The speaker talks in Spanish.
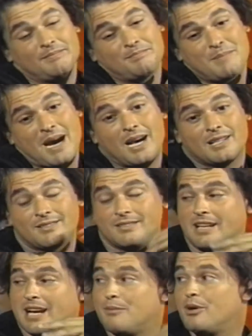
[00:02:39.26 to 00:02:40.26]
más
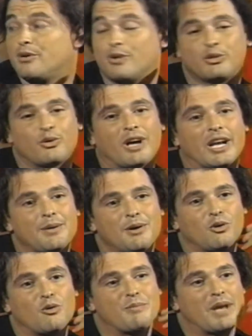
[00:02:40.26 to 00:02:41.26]
digamos en nuestro Caribe
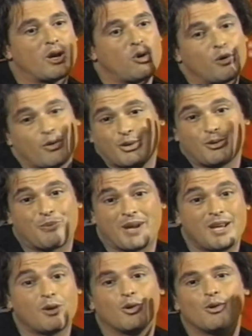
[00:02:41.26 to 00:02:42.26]
colombiano o en nuestro
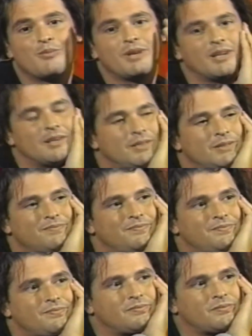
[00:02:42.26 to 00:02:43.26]
país Colombia.
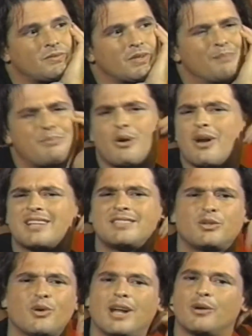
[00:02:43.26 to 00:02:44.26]
Pero el
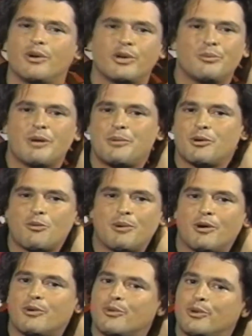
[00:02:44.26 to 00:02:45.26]
éxito es algo que no me ha
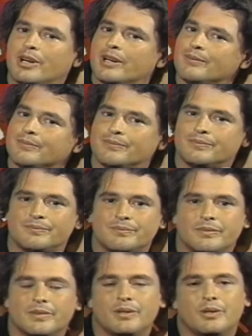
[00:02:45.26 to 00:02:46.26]
preocupado nunca,
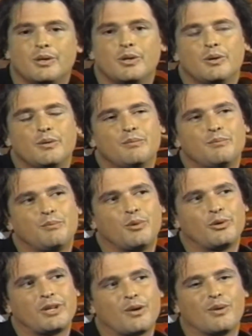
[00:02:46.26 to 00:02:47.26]

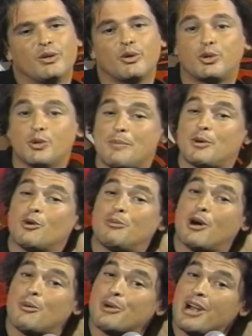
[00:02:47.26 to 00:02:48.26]
porque cuando estuve
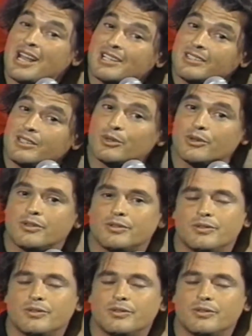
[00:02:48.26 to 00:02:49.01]
preocupado por el éxito,